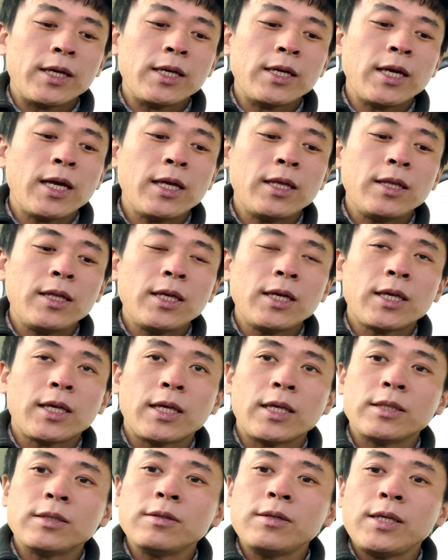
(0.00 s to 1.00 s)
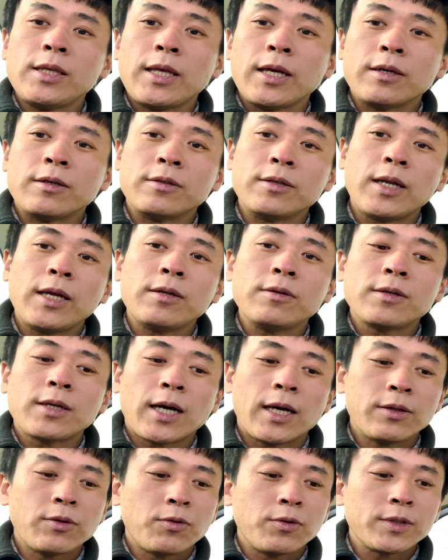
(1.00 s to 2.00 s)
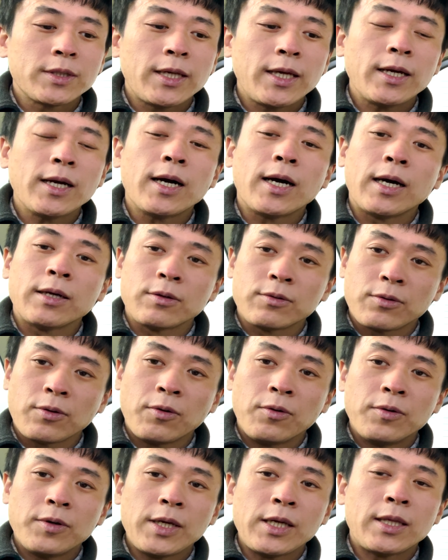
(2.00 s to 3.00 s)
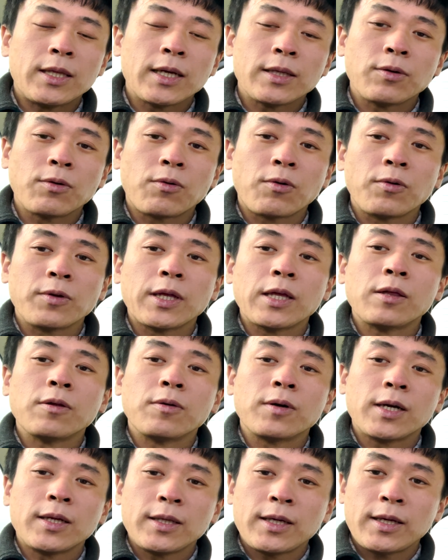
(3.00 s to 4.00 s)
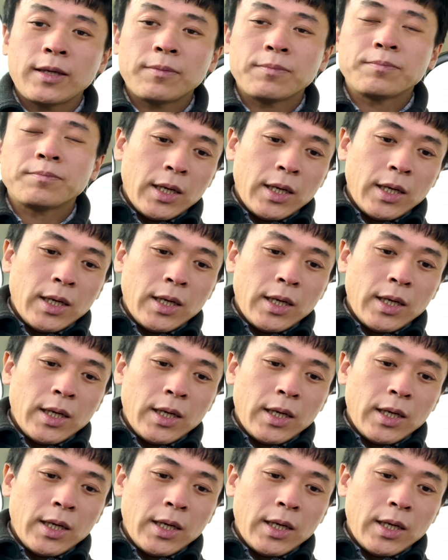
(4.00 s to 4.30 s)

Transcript: 異変に気づいてくれる可能性があるといったところでしょうかね